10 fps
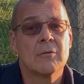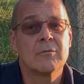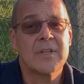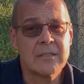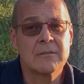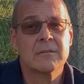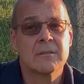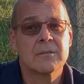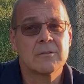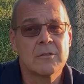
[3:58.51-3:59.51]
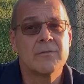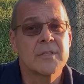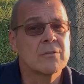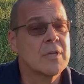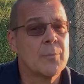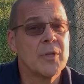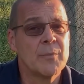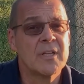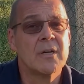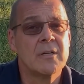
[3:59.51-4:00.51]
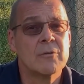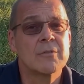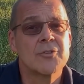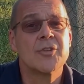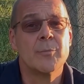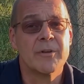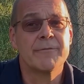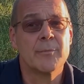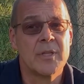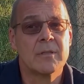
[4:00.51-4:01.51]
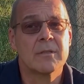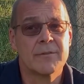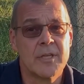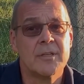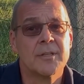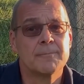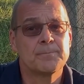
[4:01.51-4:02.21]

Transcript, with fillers: Und das sollten wir zusammen mit allen unseren Stimmen verhindern.